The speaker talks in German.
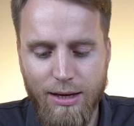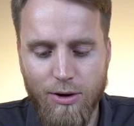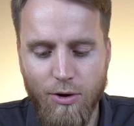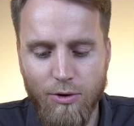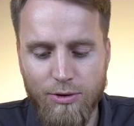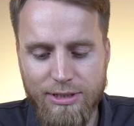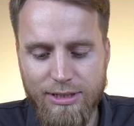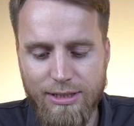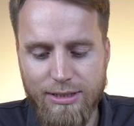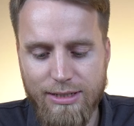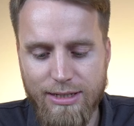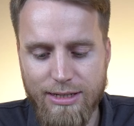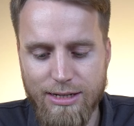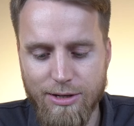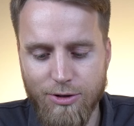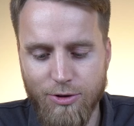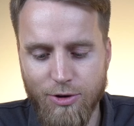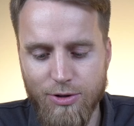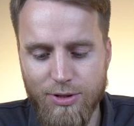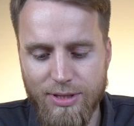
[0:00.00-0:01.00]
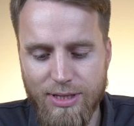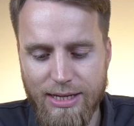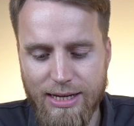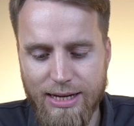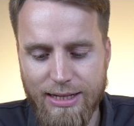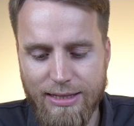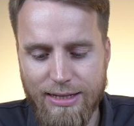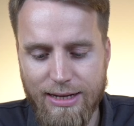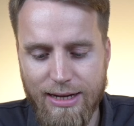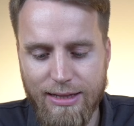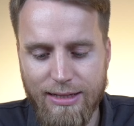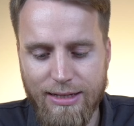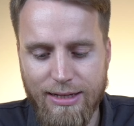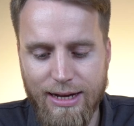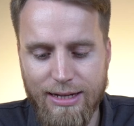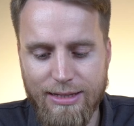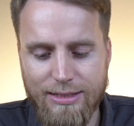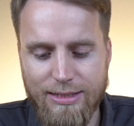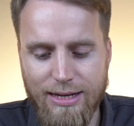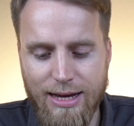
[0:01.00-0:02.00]
Und diese Szene könnt ihr dann
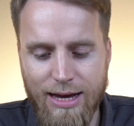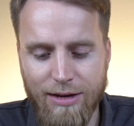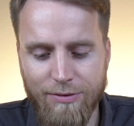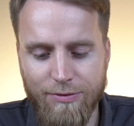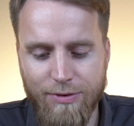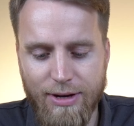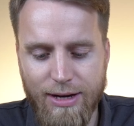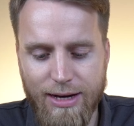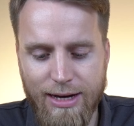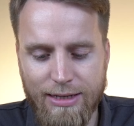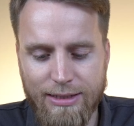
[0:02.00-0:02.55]
ganz einfach